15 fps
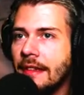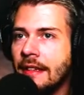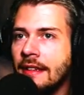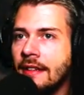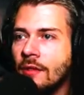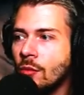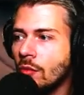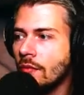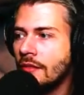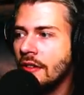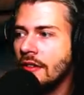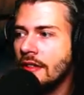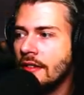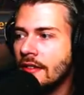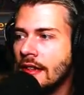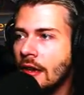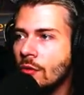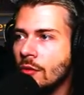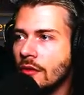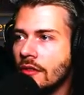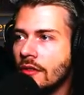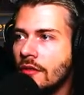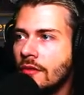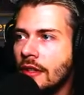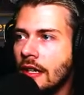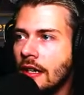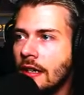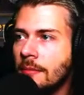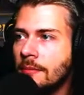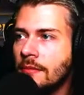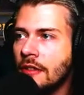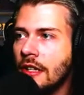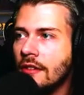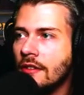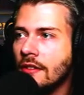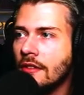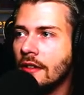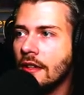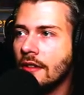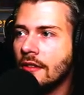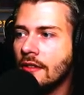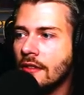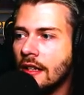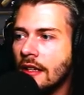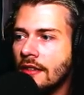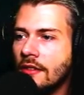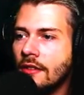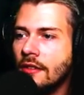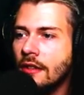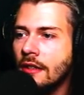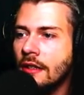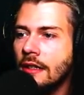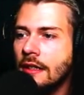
So, wie sieht's denn aus? Wir haben das, das, das.